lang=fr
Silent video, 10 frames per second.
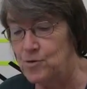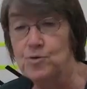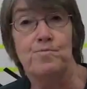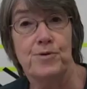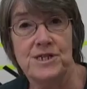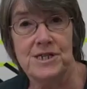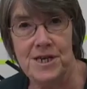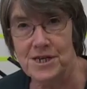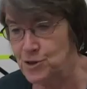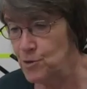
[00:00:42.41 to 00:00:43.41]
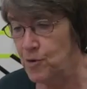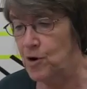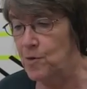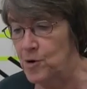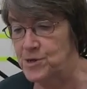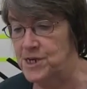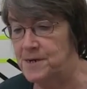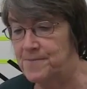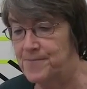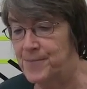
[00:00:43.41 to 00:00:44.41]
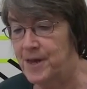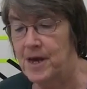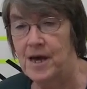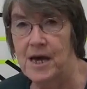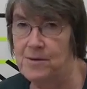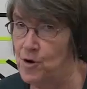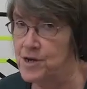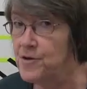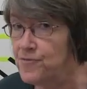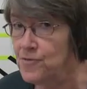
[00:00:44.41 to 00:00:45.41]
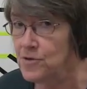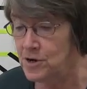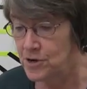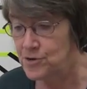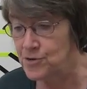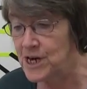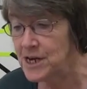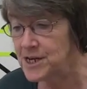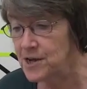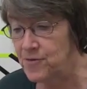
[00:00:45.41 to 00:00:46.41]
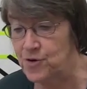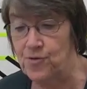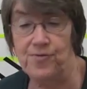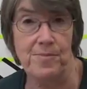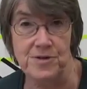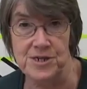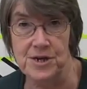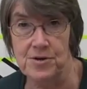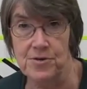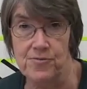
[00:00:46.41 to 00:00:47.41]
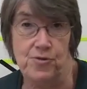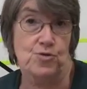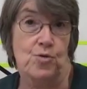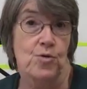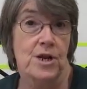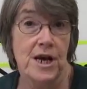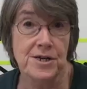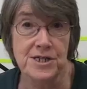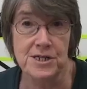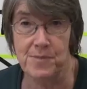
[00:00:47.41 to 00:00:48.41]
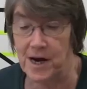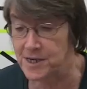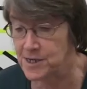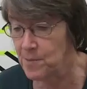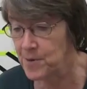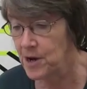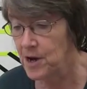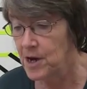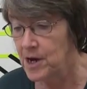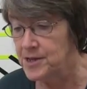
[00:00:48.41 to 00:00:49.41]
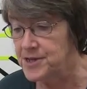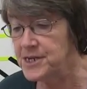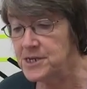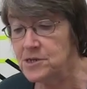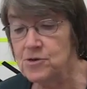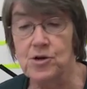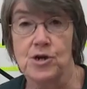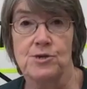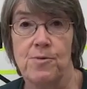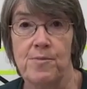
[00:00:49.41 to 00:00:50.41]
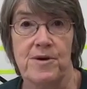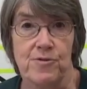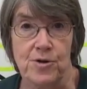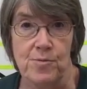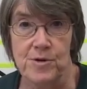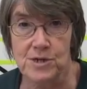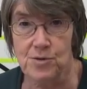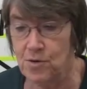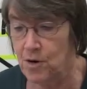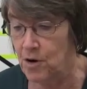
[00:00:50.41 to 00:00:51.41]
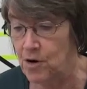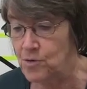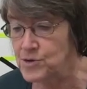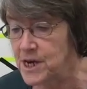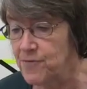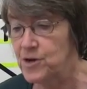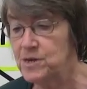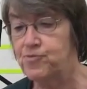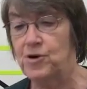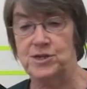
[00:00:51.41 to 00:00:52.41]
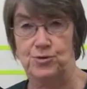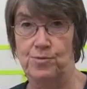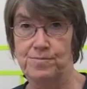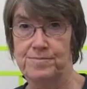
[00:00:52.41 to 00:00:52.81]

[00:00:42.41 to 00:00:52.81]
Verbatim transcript: Une petite question pour commencer. Aimeriez-vous que quelqu'un de votre famille, le oncle par exemple, décide de transformer votre maison en conserverie de poissons